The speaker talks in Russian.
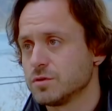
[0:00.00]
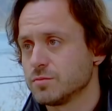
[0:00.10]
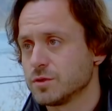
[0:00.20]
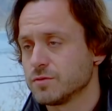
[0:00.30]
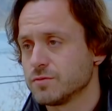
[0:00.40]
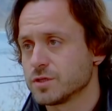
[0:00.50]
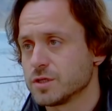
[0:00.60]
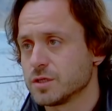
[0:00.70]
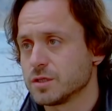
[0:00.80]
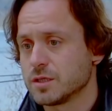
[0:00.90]
Да, мы
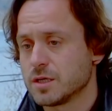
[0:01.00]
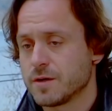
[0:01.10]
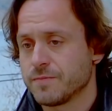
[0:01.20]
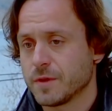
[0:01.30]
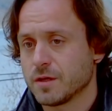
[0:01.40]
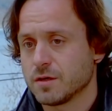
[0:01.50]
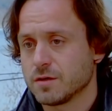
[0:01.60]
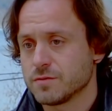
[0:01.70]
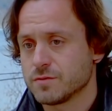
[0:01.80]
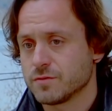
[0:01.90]
вышли на
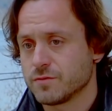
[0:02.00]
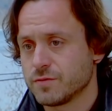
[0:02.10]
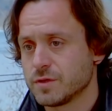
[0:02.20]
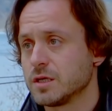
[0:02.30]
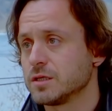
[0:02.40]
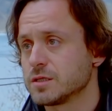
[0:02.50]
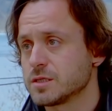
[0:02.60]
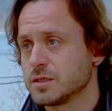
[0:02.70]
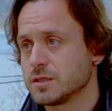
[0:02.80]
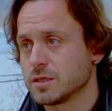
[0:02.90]
а, федеральный
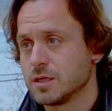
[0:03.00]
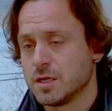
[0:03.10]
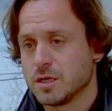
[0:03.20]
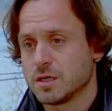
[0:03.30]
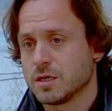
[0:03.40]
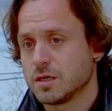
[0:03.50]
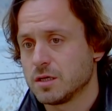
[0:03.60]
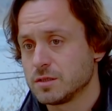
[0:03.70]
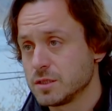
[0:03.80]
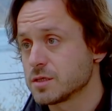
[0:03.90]
центр,
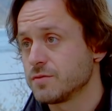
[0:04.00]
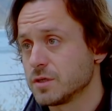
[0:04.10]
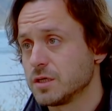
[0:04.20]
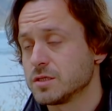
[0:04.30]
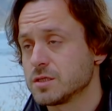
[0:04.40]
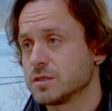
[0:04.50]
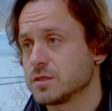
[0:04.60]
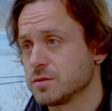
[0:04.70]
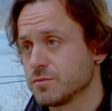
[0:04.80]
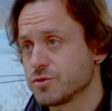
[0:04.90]
а, детский федеральный
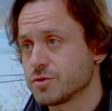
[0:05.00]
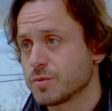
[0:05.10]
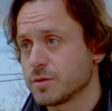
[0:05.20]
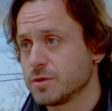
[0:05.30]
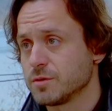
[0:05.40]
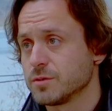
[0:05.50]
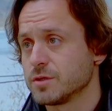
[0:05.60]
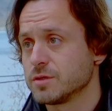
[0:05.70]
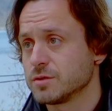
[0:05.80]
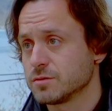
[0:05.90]
центр, занимающийся проблемой
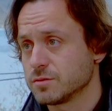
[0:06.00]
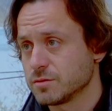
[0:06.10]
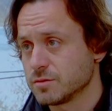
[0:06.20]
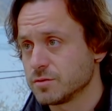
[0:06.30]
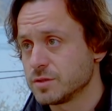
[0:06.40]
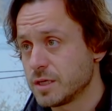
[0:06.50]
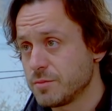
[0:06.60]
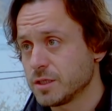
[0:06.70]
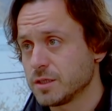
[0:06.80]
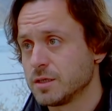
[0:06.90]
э,
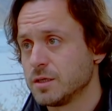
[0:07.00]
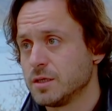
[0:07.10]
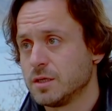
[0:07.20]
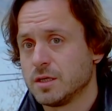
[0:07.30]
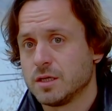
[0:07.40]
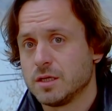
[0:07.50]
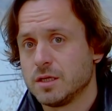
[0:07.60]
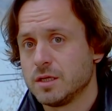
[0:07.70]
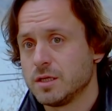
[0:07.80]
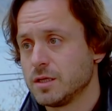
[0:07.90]
диабета.
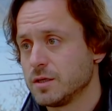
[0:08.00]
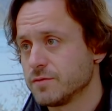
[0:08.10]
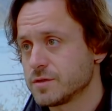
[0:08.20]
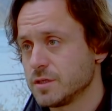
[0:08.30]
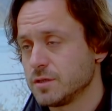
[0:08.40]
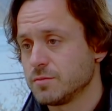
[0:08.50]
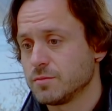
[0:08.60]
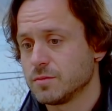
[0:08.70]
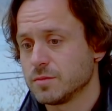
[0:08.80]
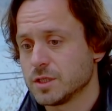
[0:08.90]
И в
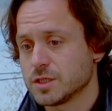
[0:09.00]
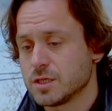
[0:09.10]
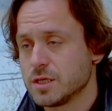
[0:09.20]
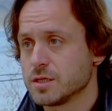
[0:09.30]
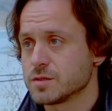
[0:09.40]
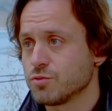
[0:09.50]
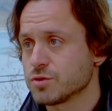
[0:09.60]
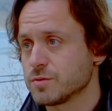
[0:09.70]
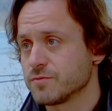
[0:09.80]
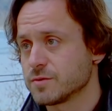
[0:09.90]
целом нашли
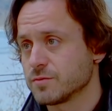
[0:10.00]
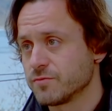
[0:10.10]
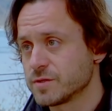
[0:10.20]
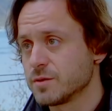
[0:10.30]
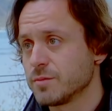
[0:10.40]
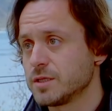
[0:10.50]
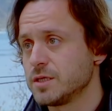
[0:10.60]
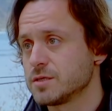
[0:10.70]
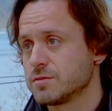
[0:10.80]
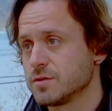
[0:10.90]
способ
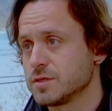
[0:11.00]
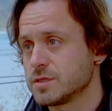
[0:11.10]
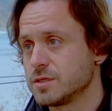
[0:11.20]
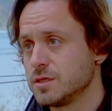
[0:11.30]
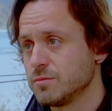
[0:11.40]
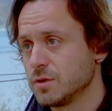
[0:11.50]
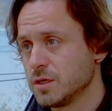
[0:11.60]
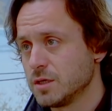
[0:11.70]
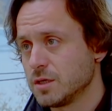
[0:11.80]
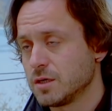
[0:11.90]
взаимодействия с ним,
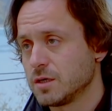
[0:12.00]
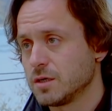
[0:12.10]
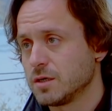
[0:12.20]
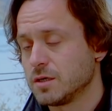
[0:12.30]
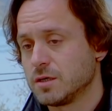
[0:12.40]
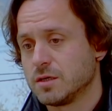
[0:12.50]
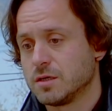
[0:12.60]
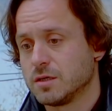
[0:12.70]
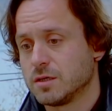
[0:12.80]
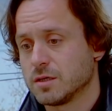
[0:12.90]

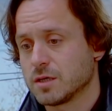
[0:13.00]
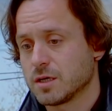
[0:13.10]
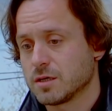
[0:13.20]
а,